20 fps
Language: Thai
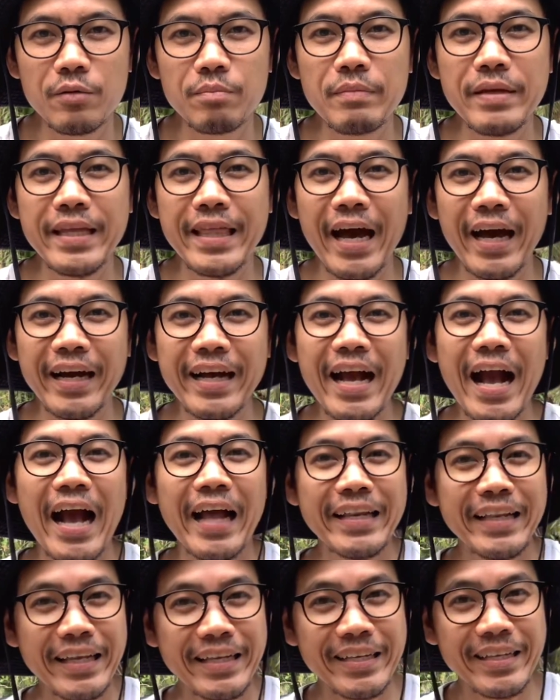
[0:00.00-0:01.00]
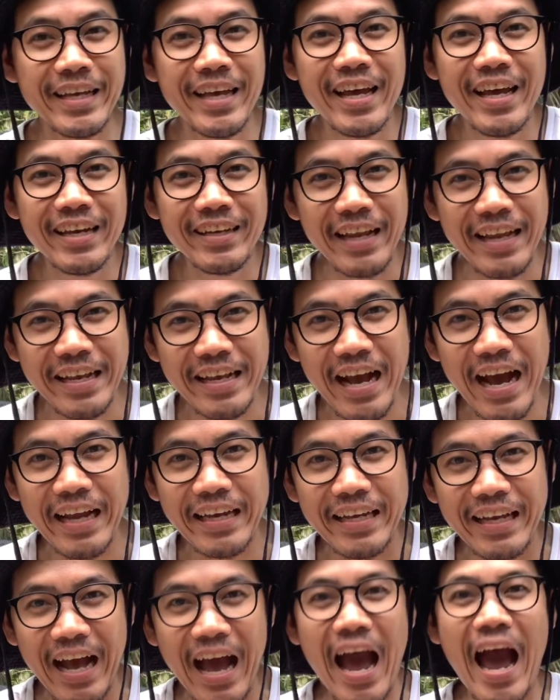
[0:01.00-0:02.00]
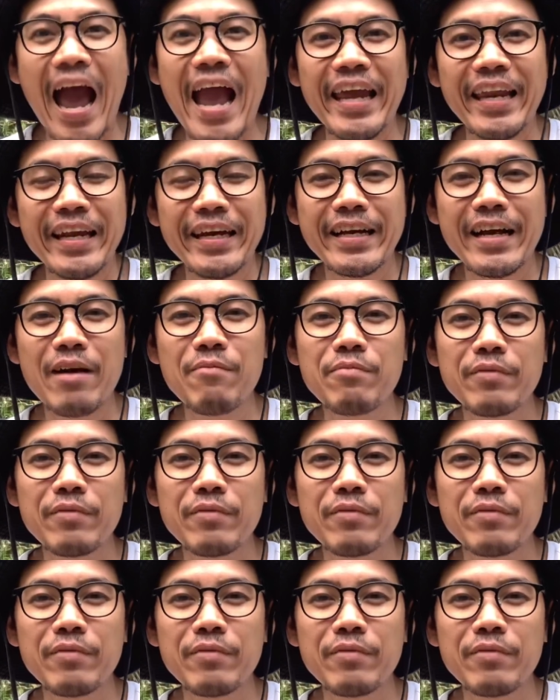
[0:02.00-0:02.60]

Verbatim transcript: มีทั้งงานในในงานขายนะครับ